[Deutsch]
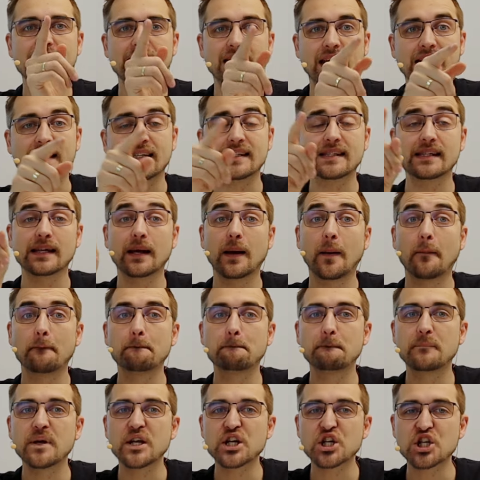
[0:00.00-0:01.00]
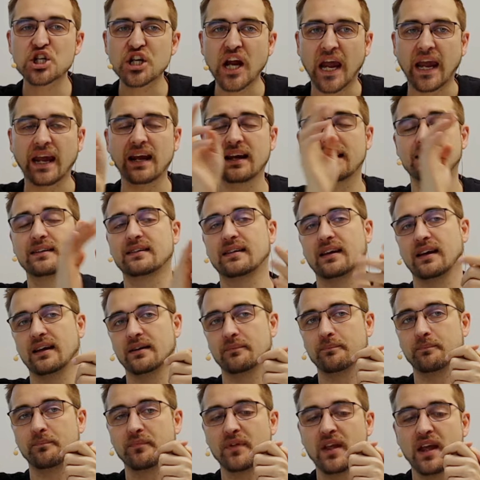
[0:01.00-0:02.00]
des
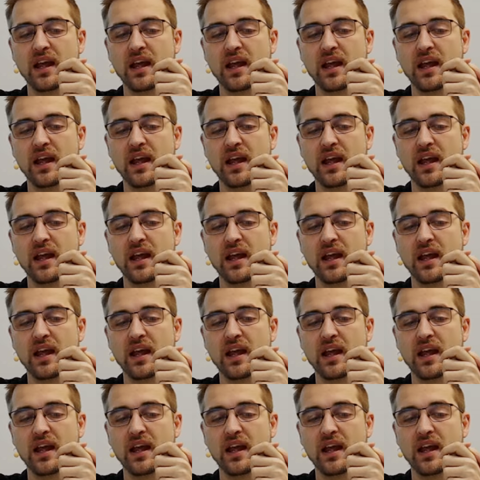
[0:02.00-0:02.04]
Beschenkten.